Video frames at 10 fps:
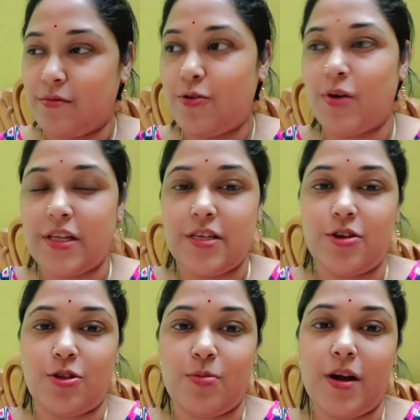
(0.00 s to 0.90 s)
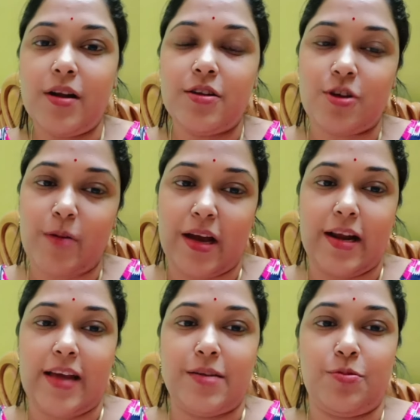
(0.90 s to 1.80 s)
করেছি যতবার সব এক
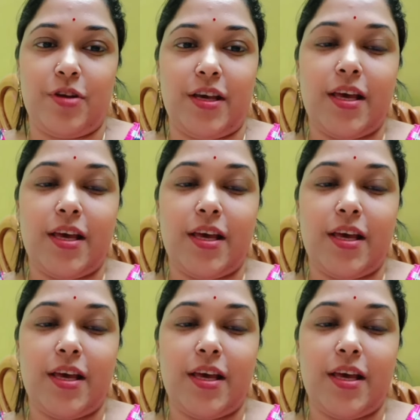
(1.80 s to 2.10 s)
নাইটি পরেই